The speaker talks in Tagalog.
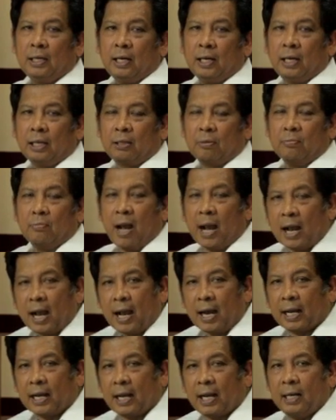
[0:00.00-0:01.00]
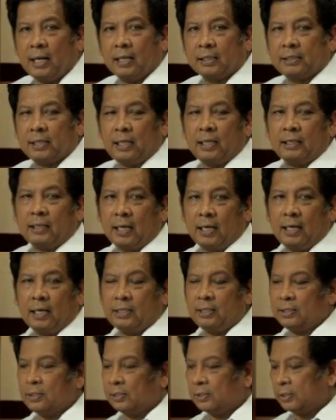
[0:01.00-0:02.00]
at mangangaral ng salita
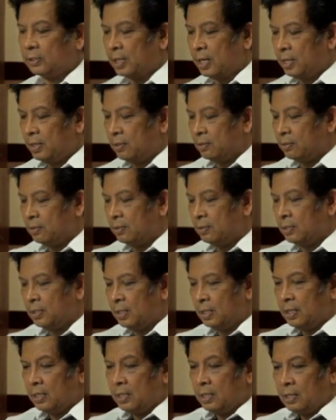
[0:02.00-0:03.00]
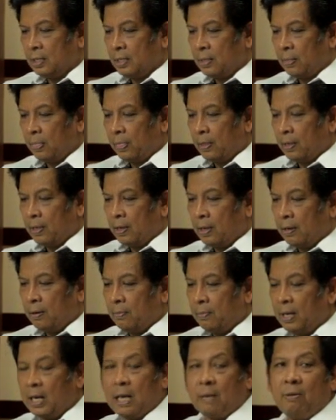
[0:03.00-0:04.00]
ng Diyos ay yung
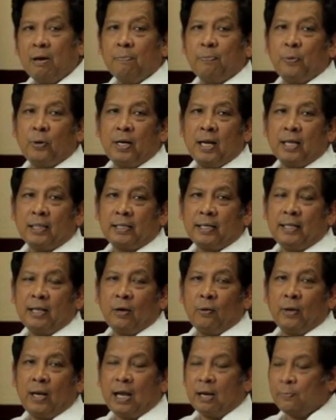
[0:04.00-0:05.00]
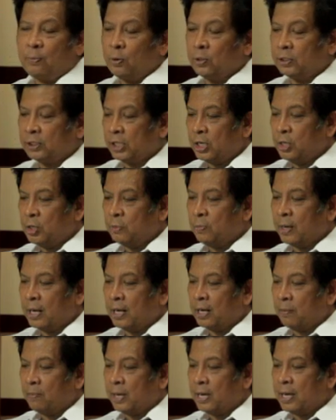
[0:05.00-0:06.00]
malaman po natin na wala pong sino man
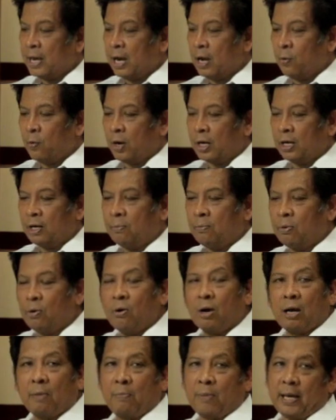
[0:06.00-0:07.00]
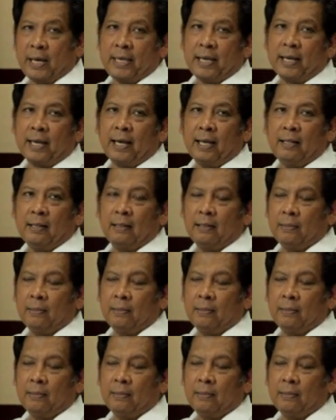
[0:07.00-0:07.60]
ang may hawak ng buong kapahayagan.